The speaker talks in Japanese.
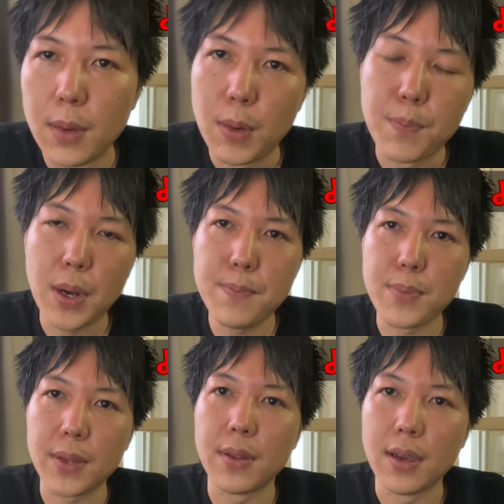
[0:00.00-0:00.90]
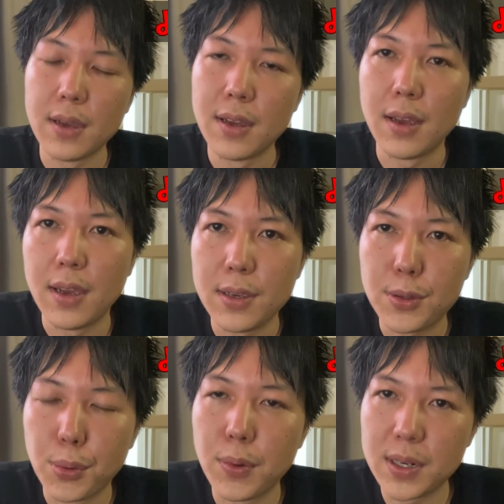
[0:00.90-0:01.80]
まあ、バンバンね、えー、
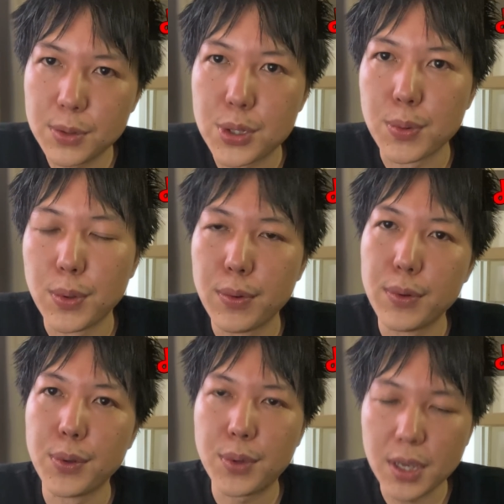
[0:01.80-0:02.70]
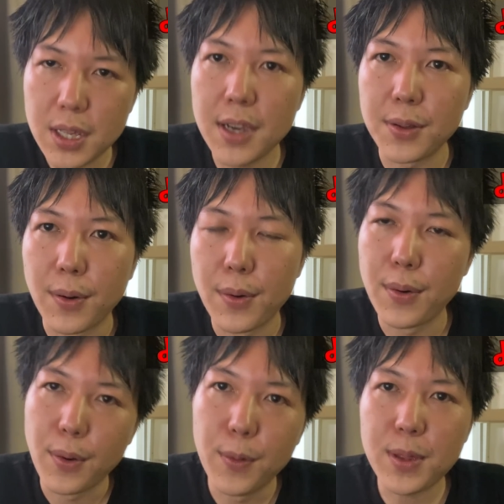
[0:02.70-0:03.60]
人の悪口も言っていきたいと
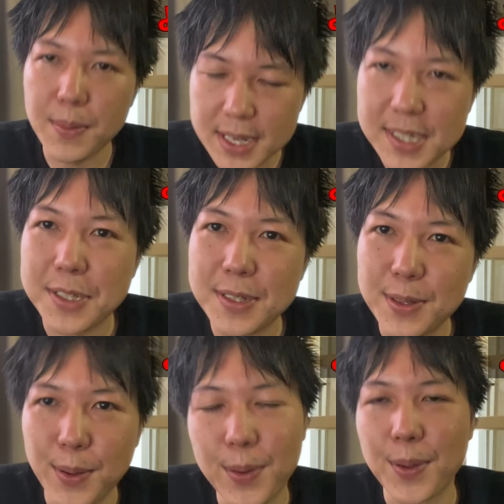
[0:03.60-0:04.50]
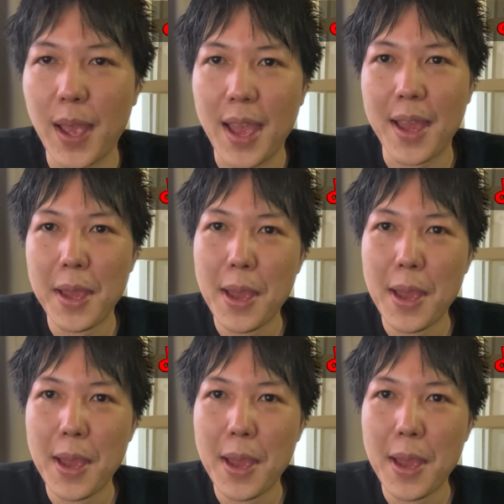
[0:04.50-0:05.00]
思ってますということで、